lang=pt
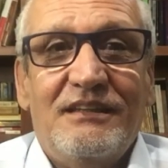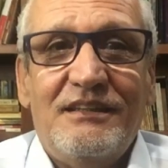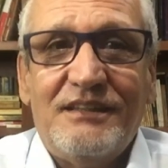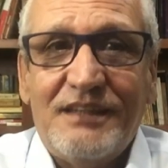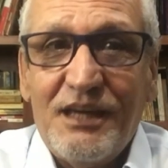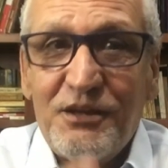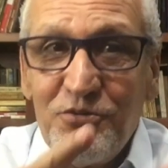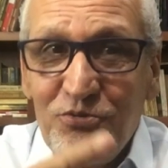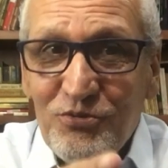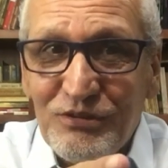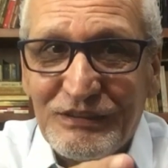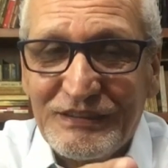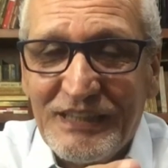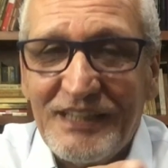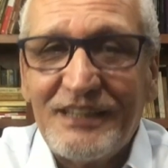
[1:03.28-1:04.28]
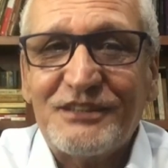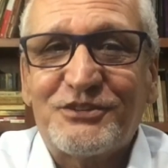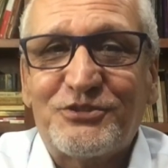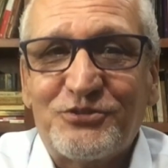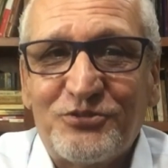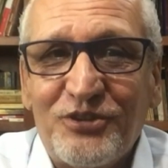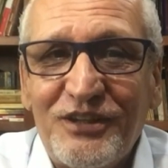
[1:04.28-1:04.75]
E quero contar a
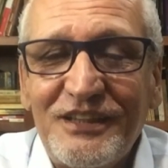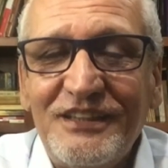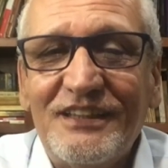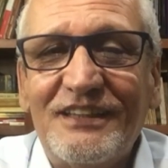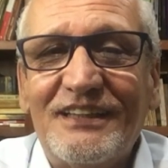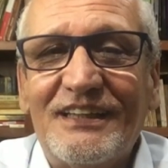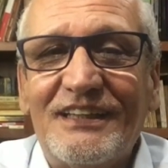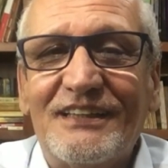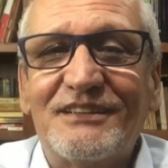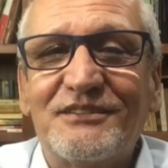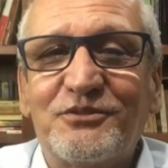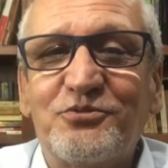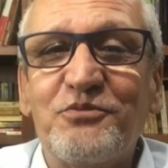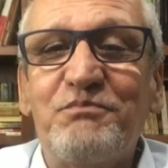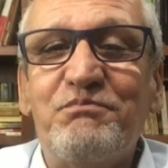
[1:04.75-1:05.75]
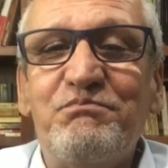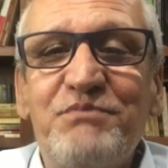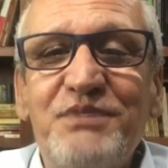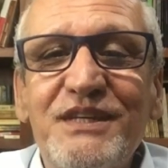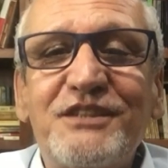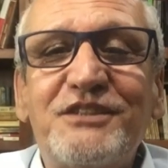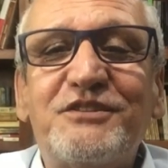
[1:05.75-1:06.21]
história do
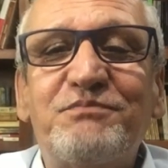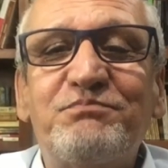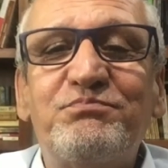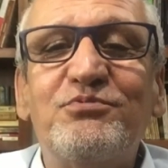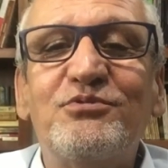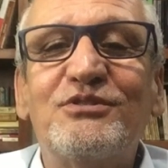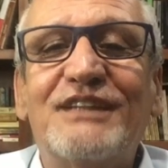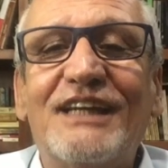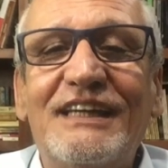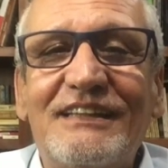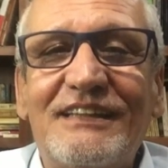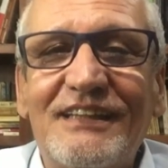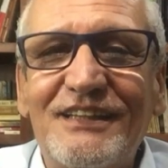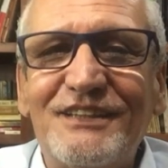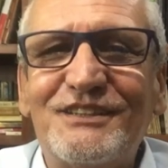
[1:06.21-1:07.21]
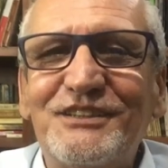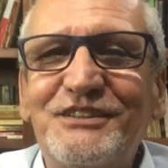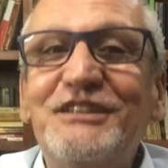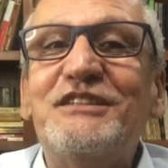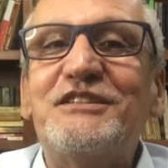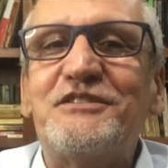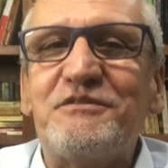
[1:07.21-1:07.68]
bispo da igreja
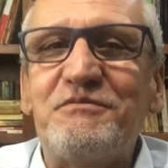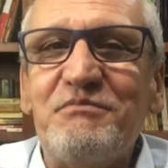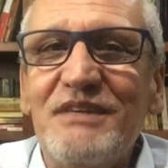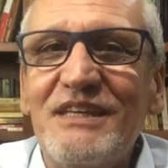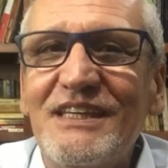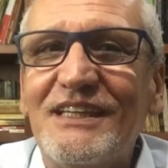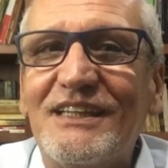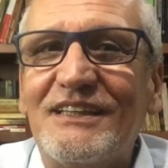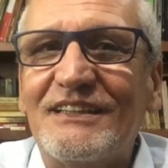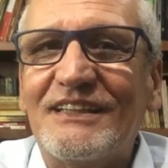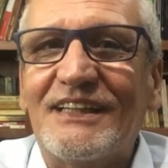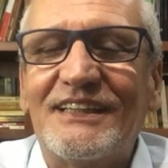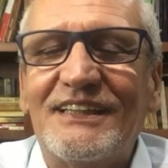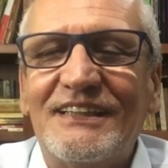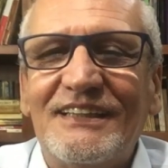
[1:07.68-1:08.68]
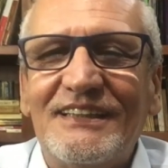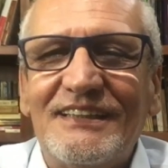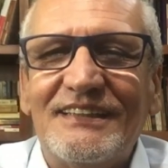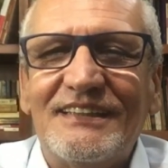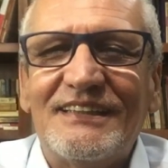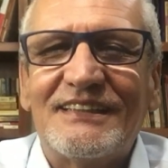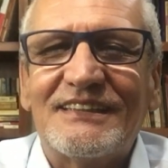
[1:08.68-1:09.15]
de Esmirna,
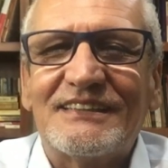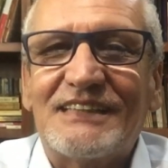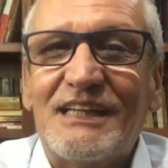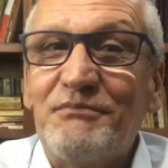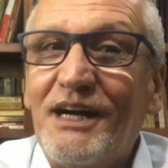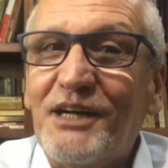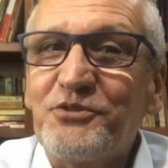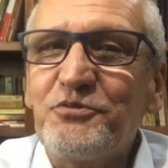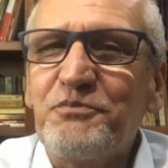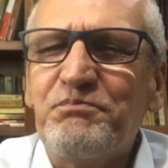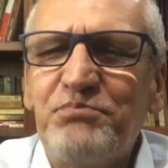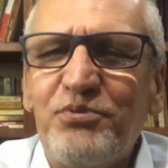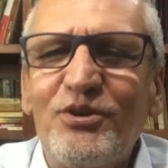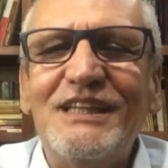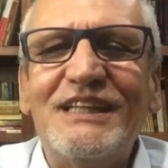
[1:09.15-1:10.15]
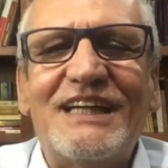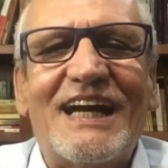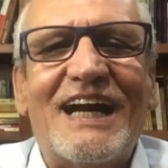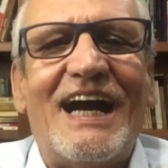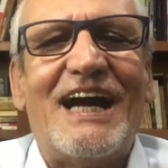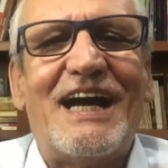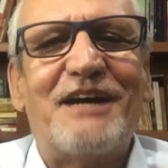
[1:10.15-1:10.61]
chamado
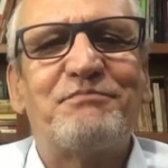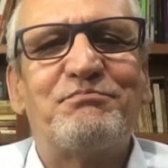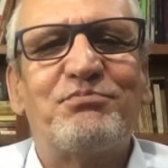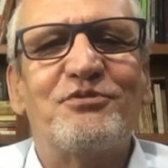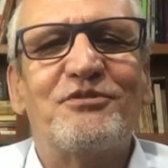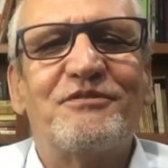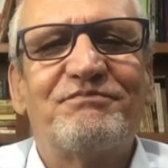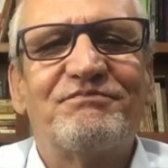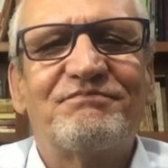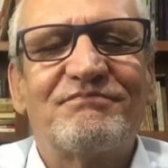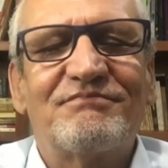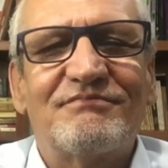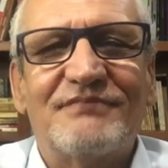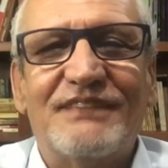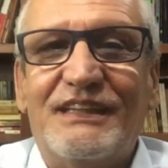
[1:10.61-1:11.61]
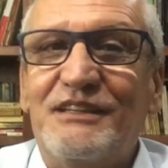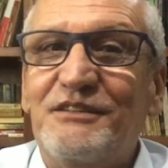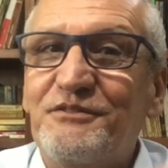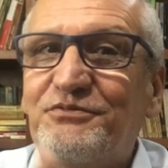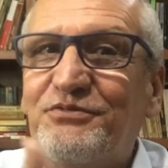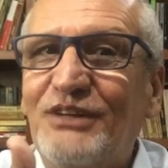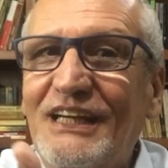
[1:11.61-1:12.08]
Policarpo.
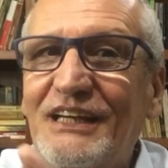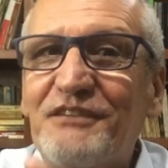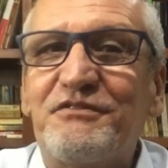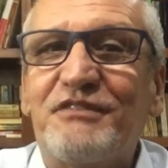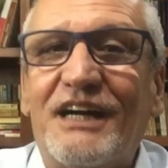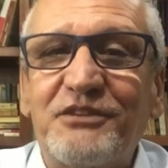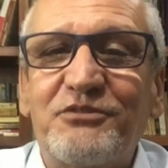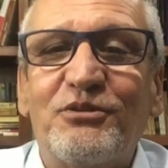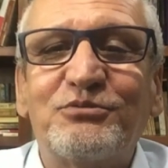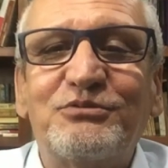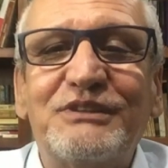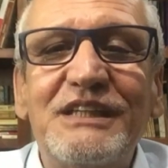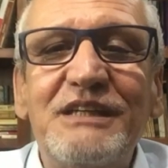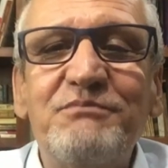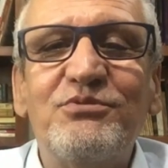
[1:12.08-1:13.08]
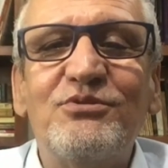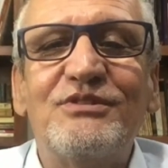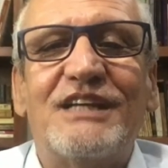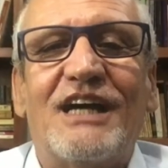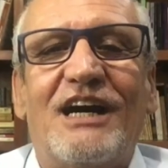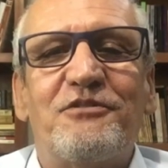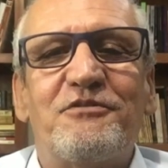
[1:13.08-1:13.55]
Ele foi levado ao
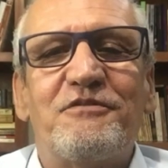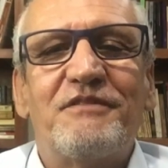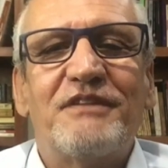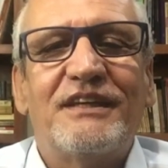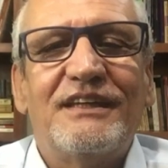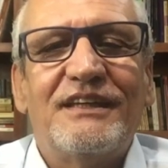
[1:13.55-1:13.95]
tribunal.